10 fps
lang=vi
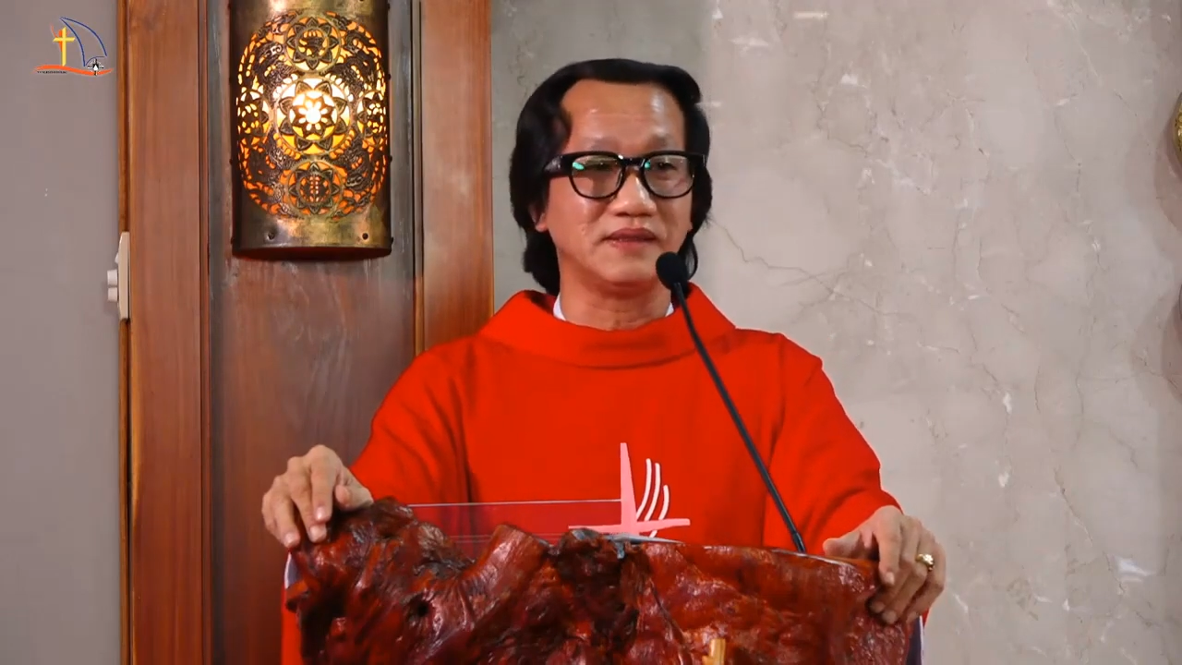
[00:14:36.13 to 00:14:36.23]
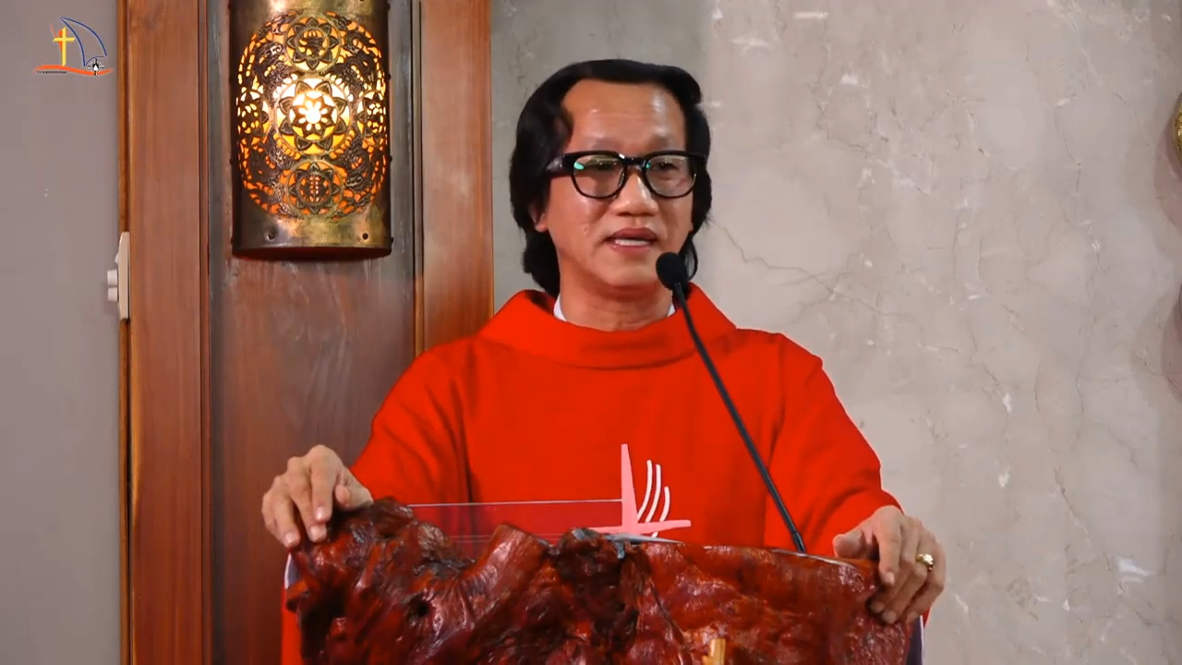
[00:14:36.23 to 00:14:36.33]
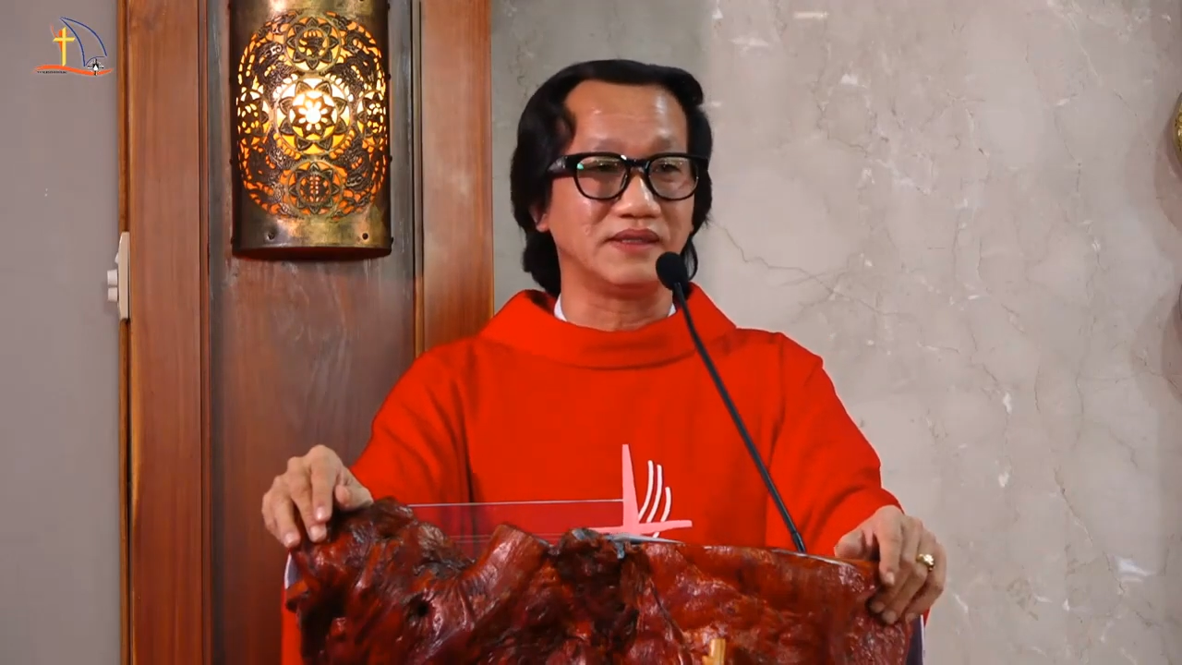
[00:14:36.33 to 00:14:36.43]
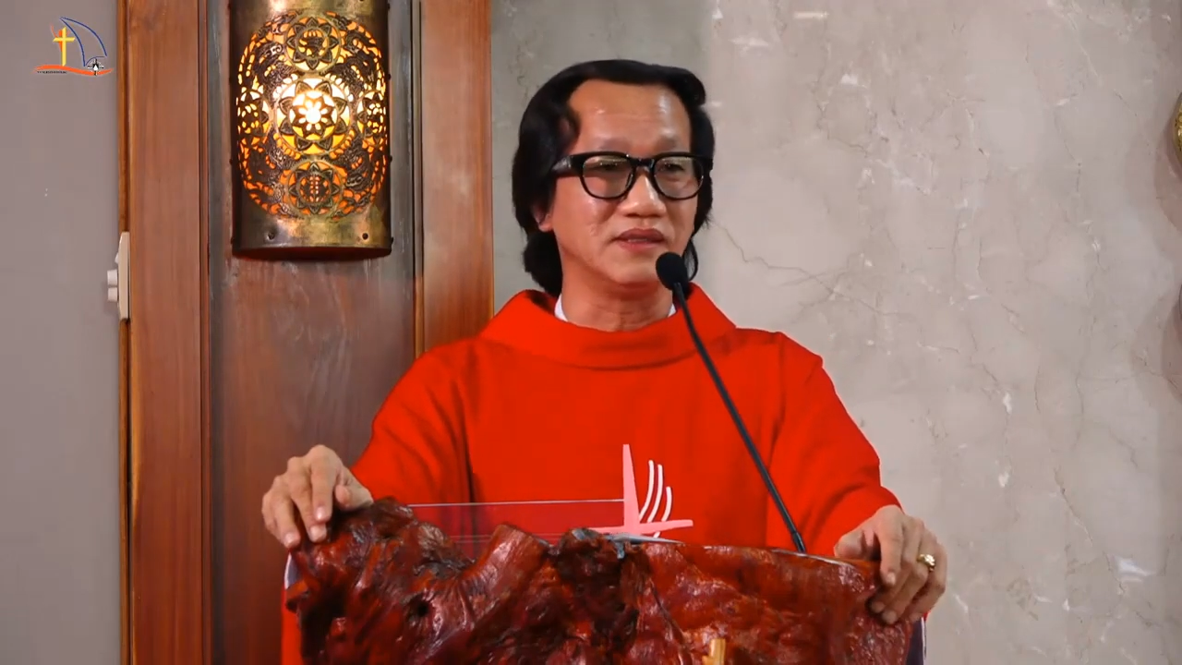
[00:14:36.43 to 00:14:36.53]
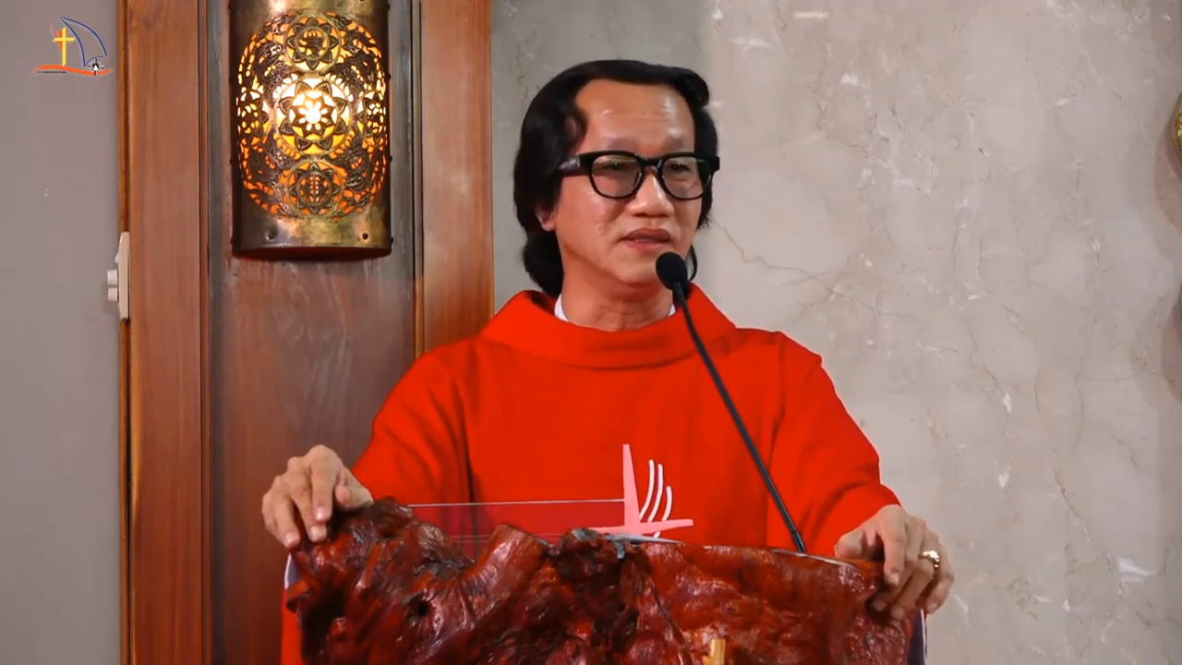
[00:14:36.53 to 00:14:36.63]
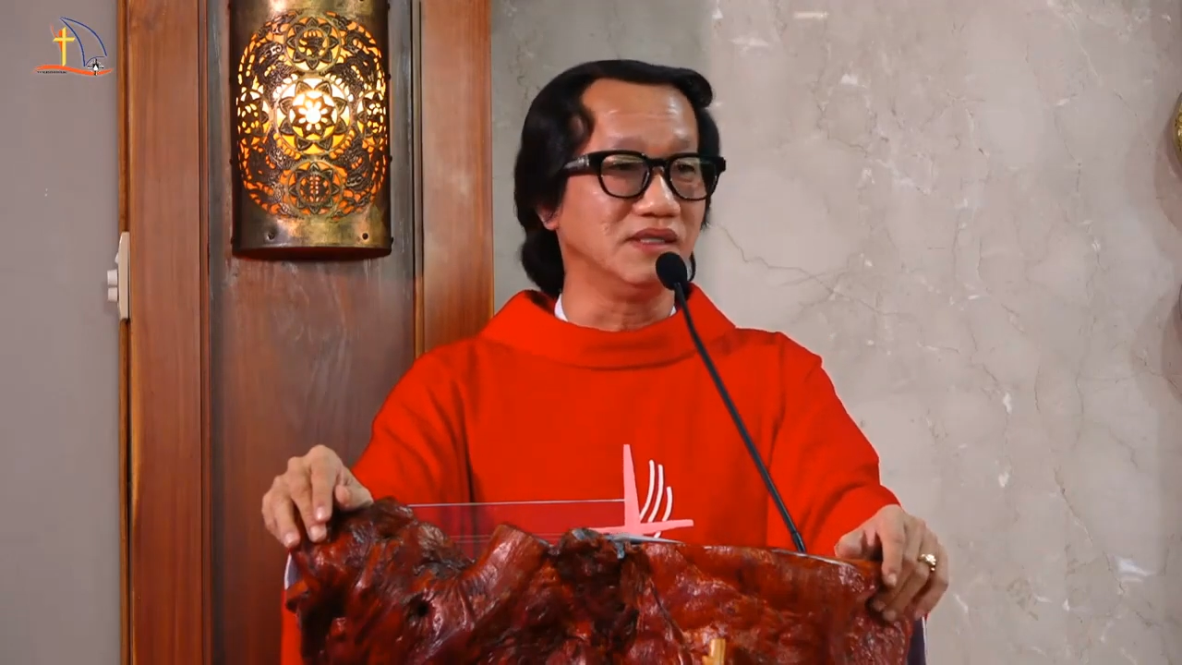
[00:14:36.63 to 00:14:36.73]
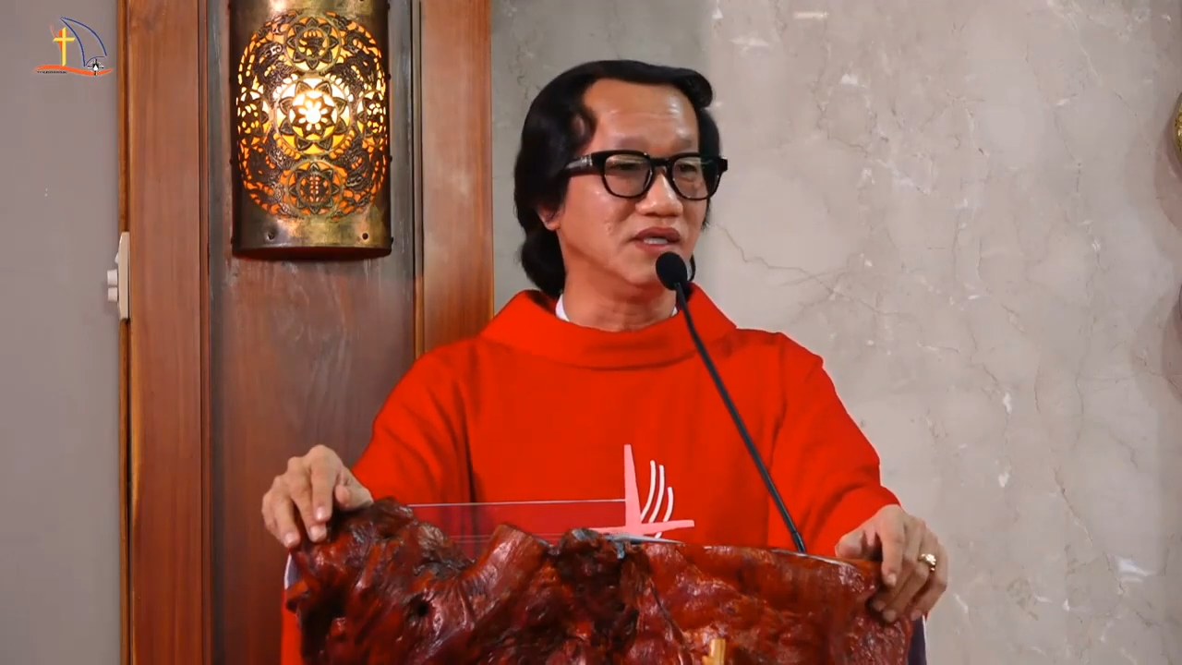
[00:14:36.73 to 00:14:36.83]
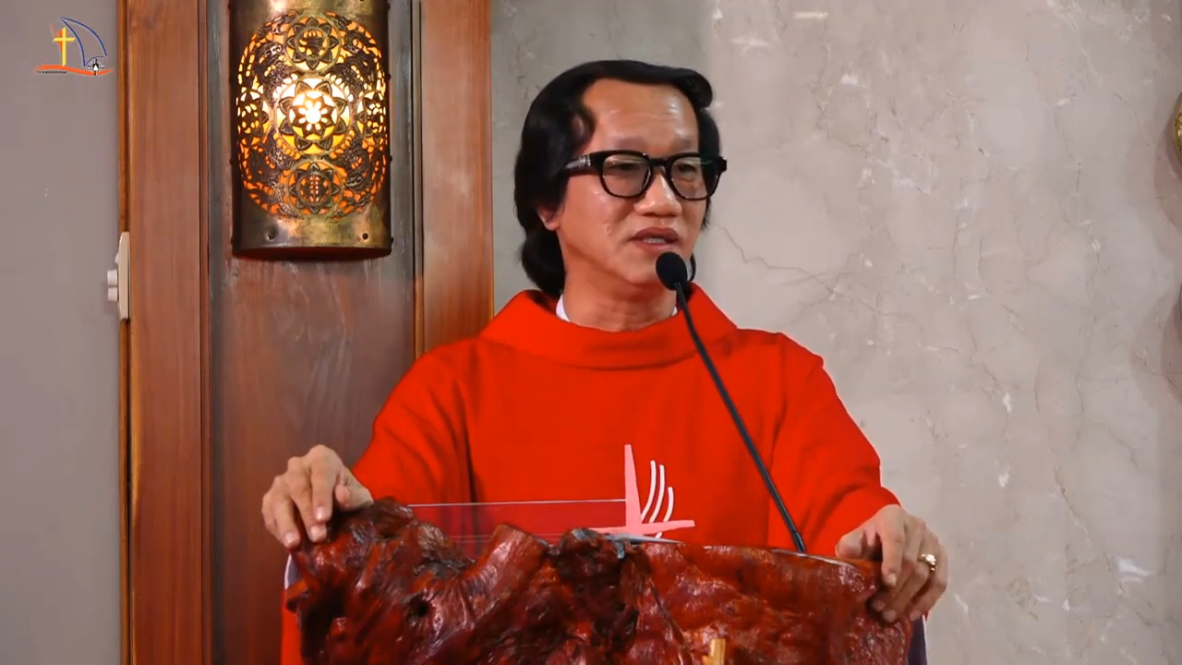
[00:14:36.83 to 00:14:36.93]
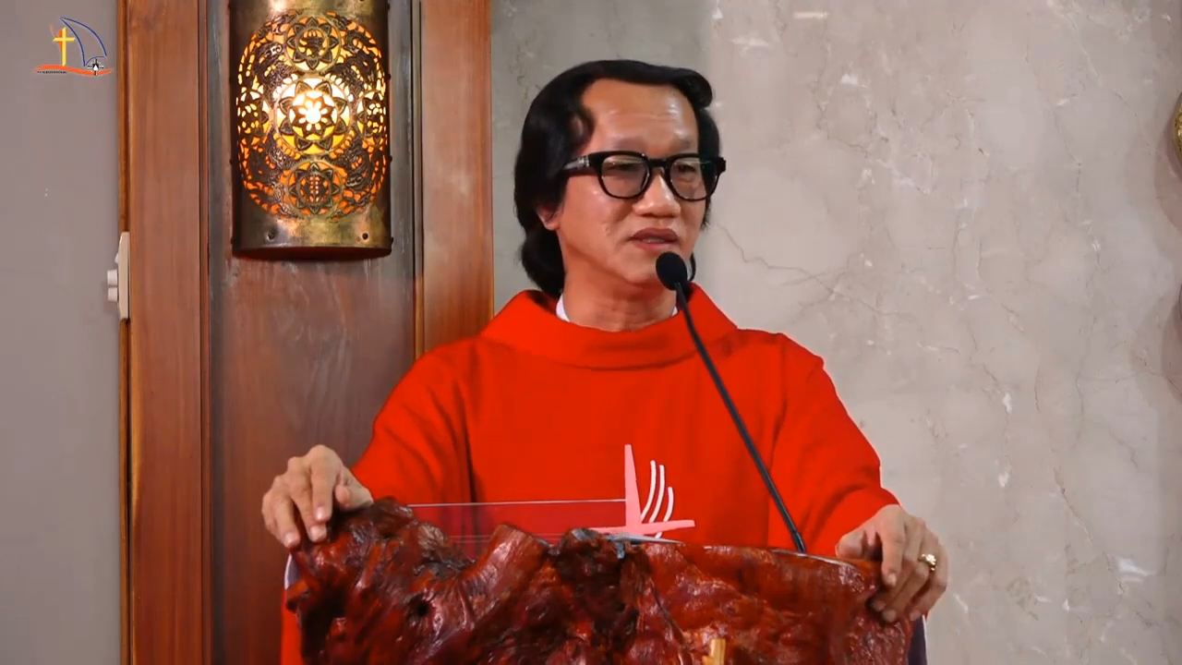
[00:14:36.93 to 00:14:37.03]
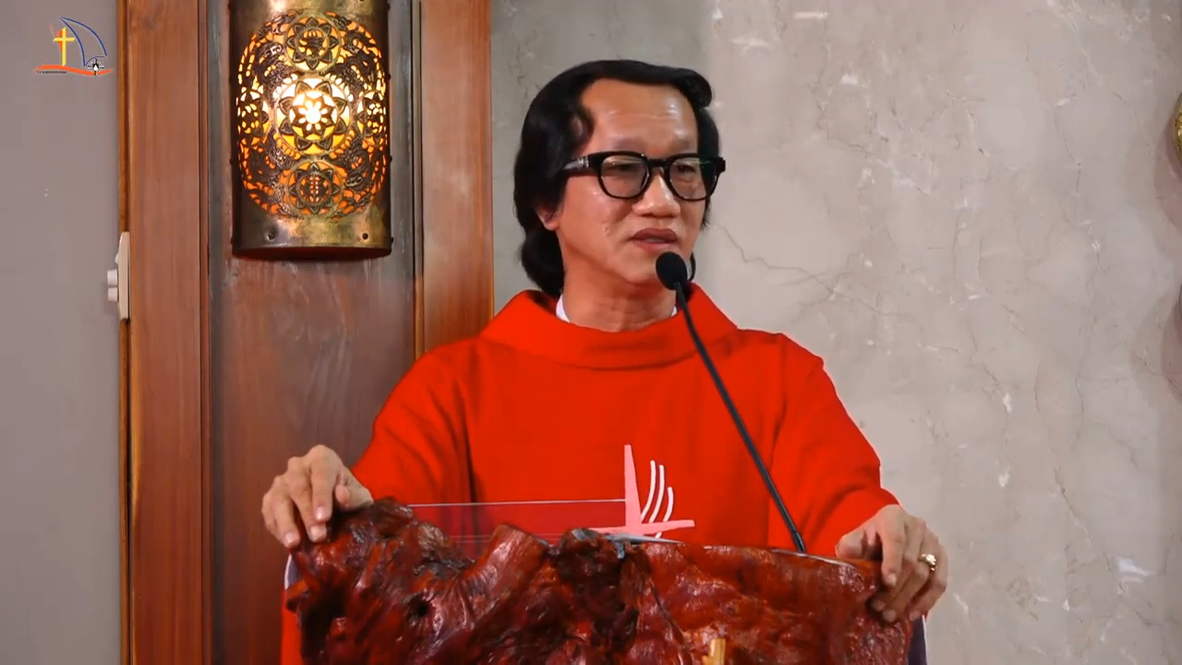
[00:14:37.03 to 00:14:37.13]
là những
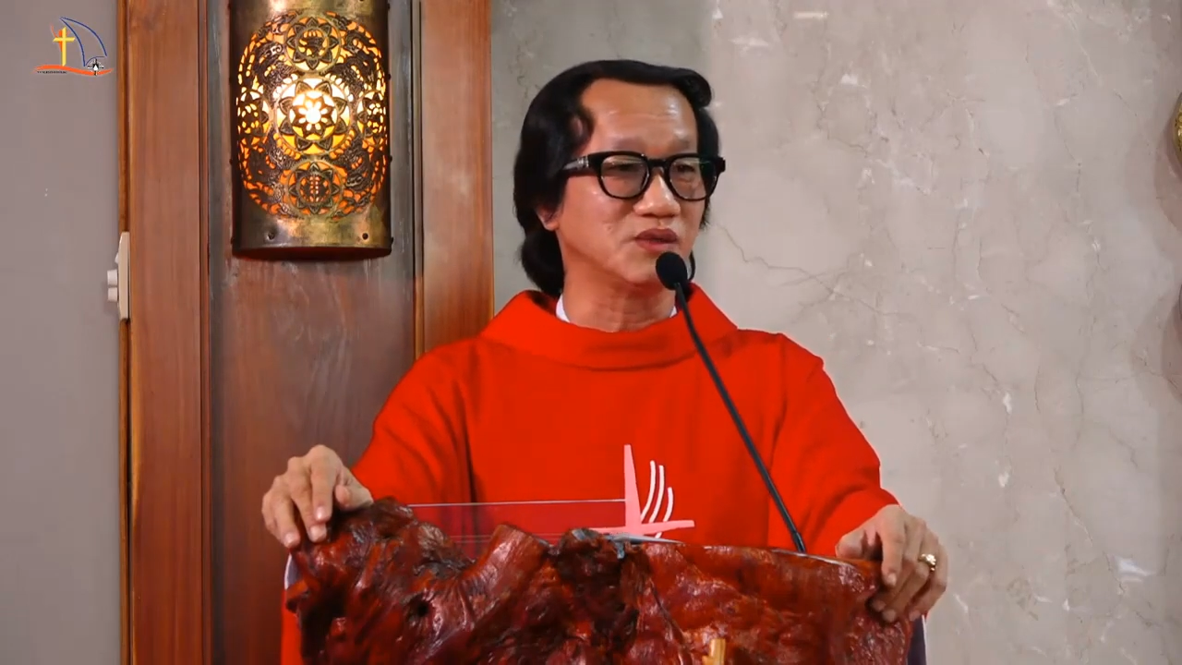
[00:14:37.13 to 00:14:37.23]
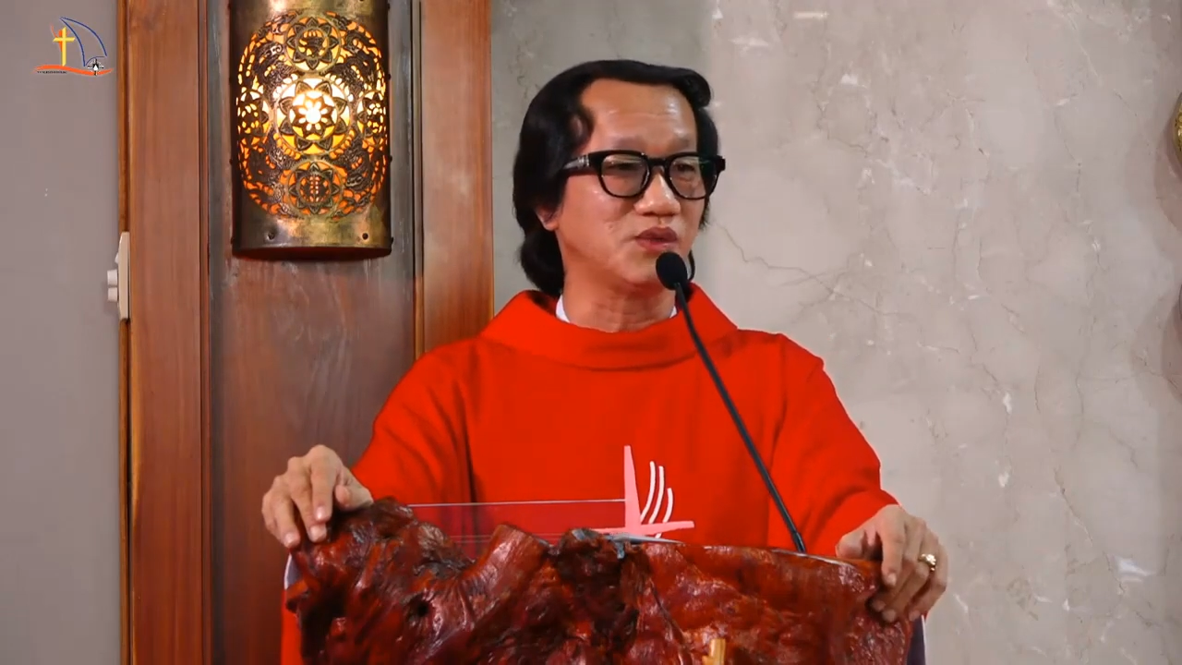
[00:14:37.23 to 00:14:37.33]
người